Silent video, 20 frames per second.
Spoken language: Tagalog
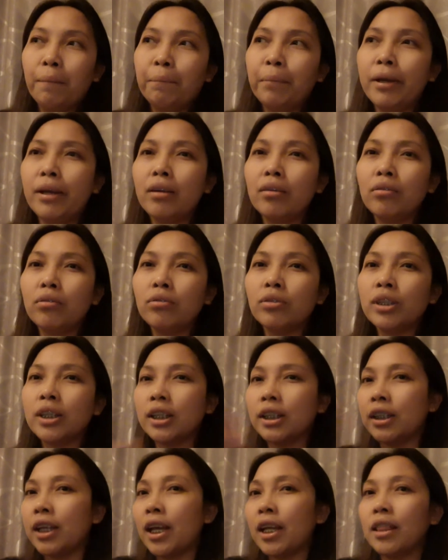Pero sa
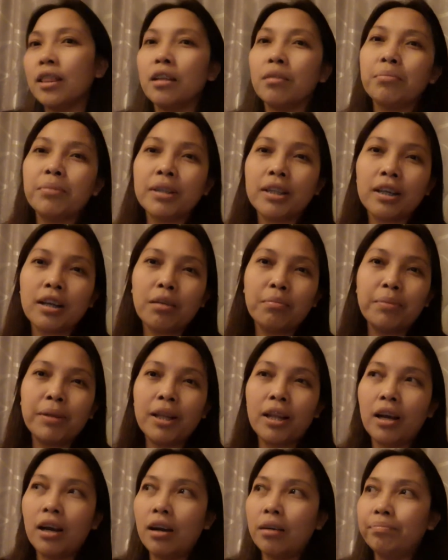side naman ng
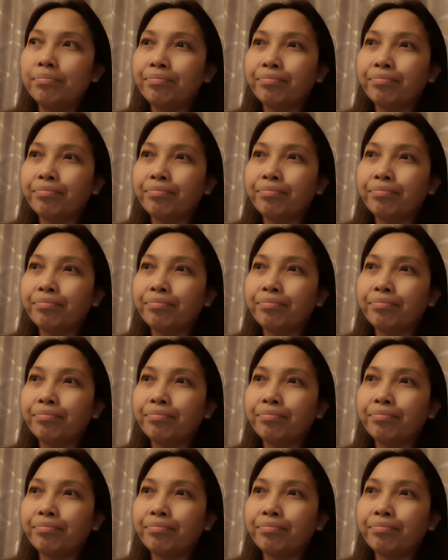kabila,